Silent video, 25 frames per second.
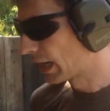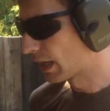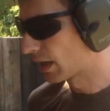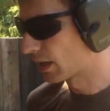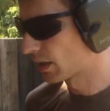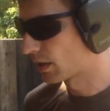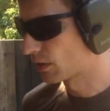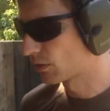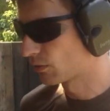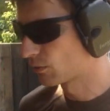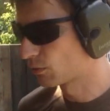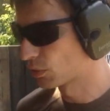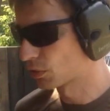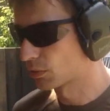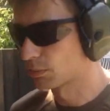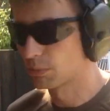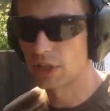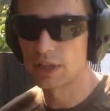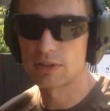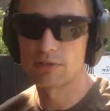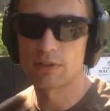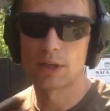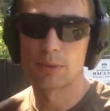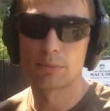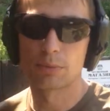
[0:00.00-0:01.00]
А, вот,
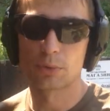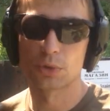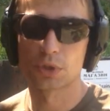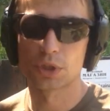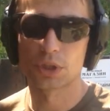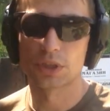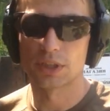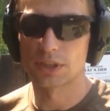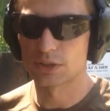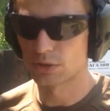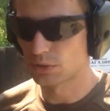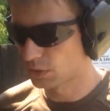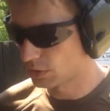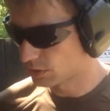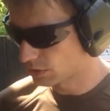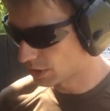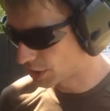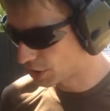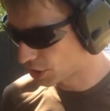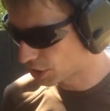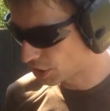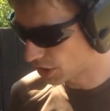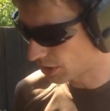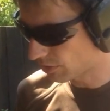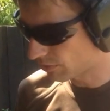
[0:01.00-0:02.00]
боевая пружина
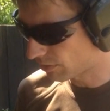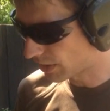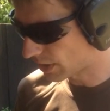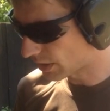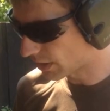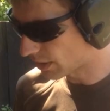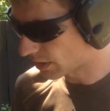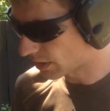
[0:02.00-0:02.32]
стоила дешевле.